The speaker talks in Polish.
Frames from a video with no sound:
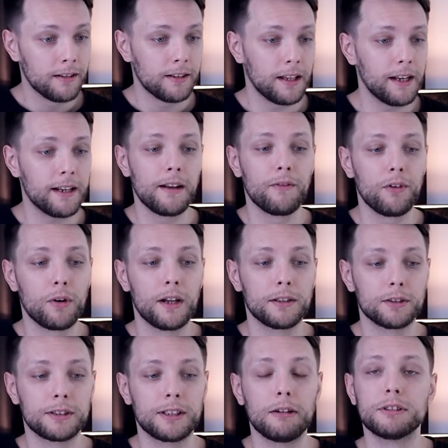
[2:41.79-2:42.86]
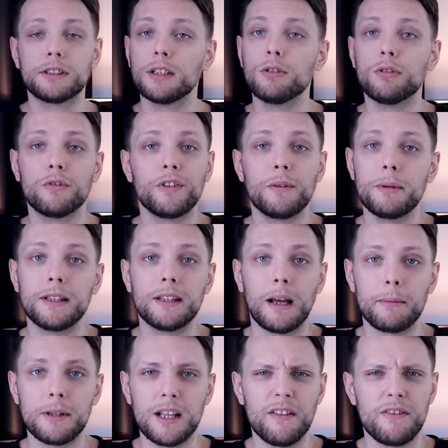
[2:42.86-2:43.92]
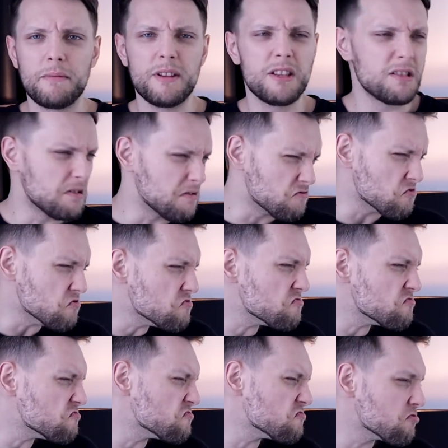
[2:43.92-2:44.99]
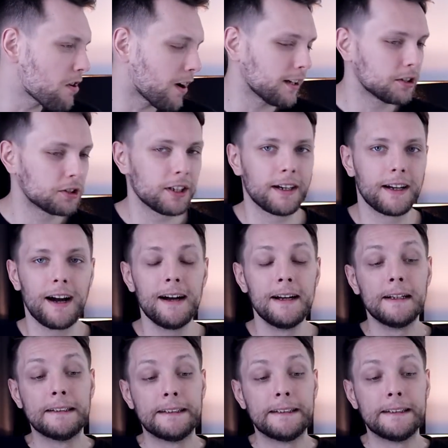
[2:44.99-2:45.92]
Ten jeden w ogóle, co stał z tyłu, wybitna mina, wybitny, yy, jaka szczęka.